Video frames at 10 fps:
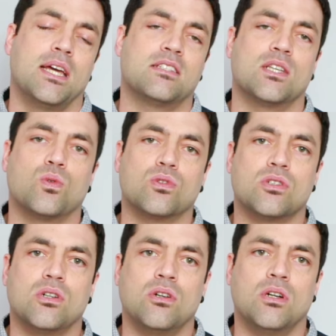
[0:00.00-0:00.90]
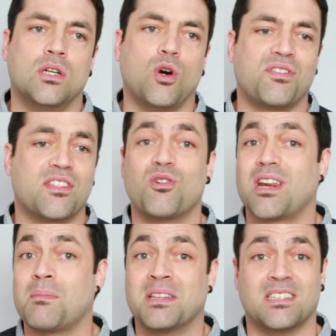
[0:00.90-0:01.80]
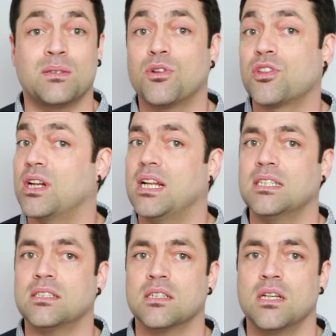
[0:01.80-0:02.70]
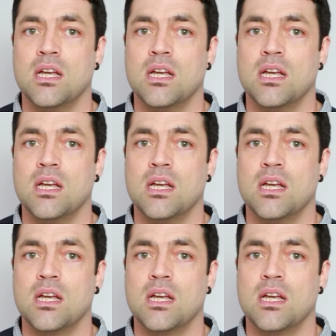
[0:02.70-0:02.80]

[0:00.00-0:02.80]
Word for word: En este curso eh, ofrezco herramientas emocionales